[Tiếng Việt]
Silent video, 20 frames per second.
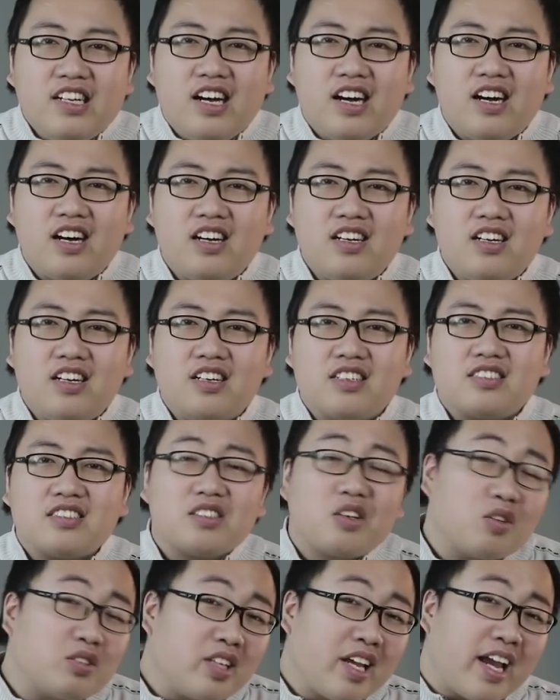ờ,
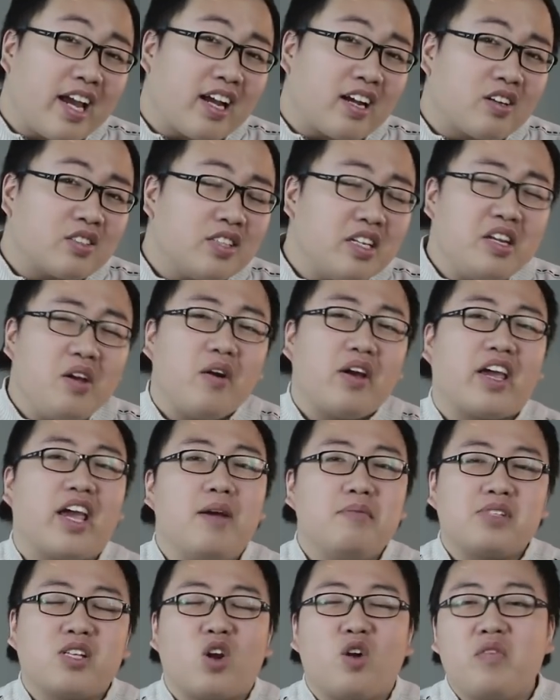có thể có rất nhiều anh
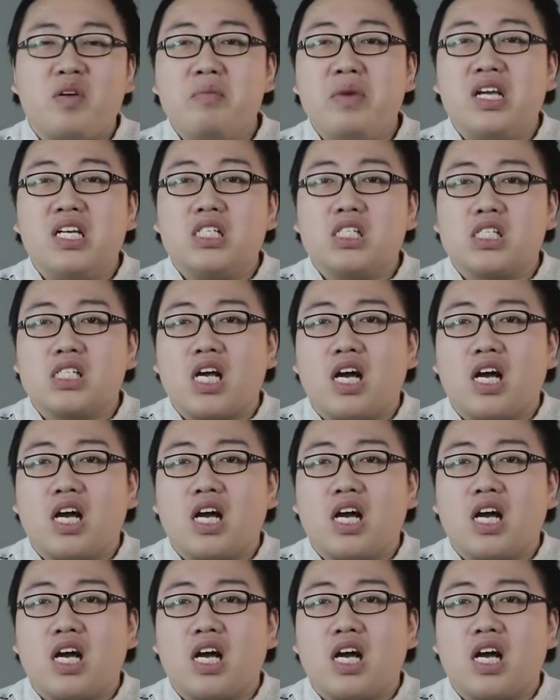em sẽ nói với mình